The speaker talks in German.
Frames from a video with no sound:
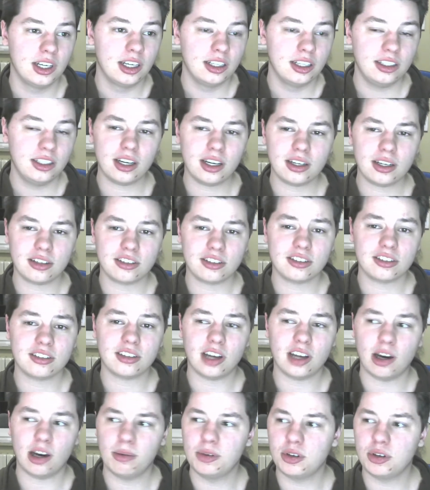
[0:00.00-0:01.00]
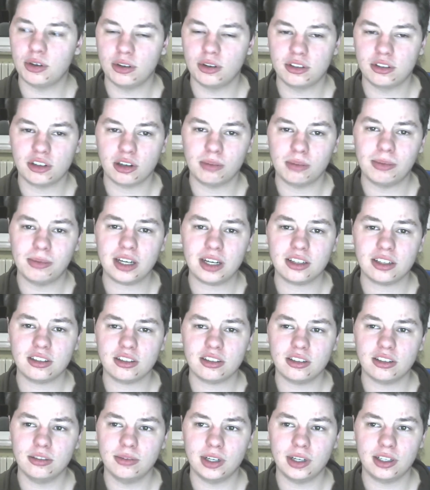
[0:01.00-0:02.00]
Ja, das habe ich heute
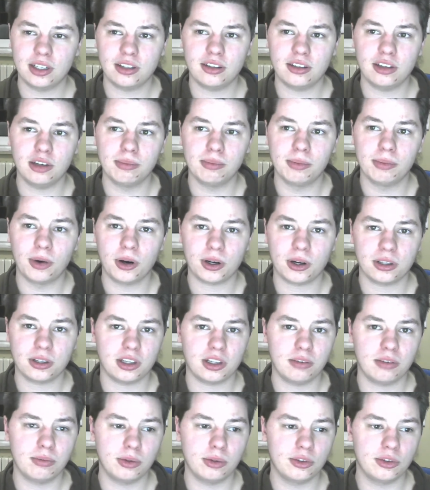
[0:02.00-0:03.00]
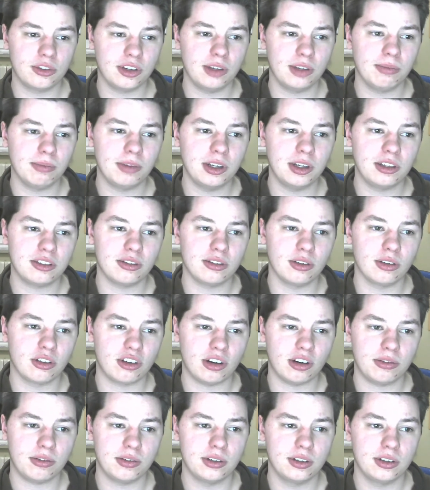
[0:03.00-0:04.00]
gemacht. Werdet ihr morgen dann wohl sehen, wenn ich es noch
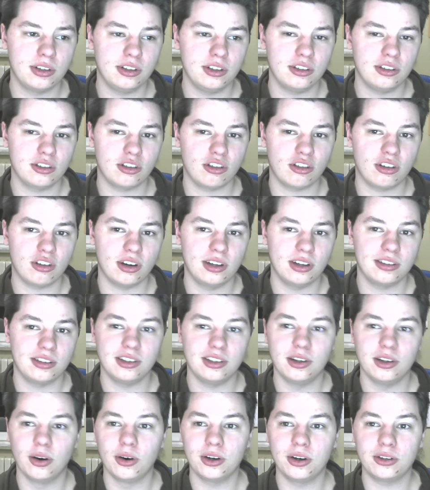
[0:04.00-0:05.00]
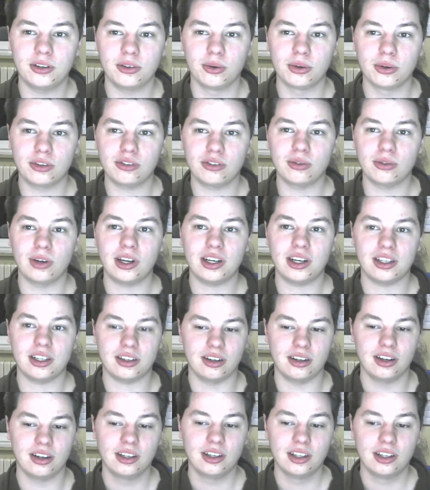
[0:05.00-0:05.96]
schaffe, diese Scheiße hier heute hochzuladen.